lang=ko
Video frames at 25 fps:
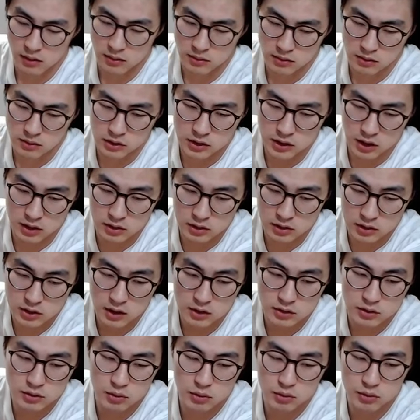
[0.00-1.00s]
진짜
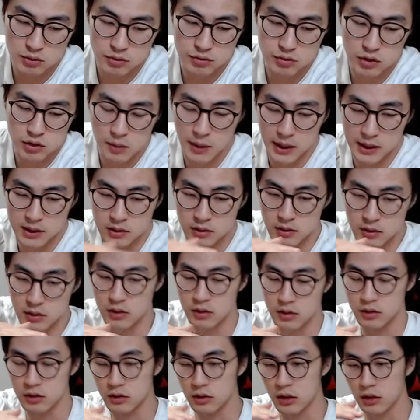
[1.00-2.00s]
극단적으로 수가 많이
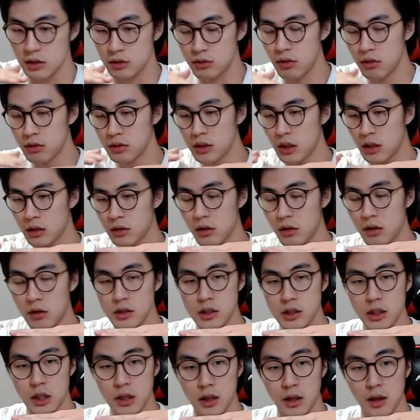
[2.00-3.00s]
줄어졌을 때 수용체가
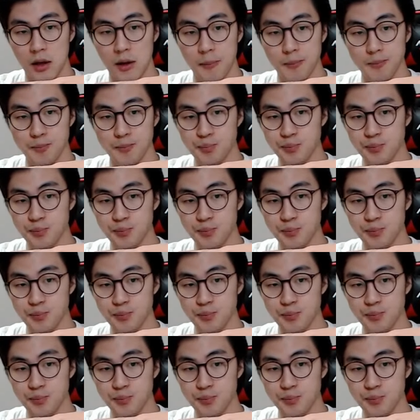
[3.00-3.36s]
떨어지잖아요.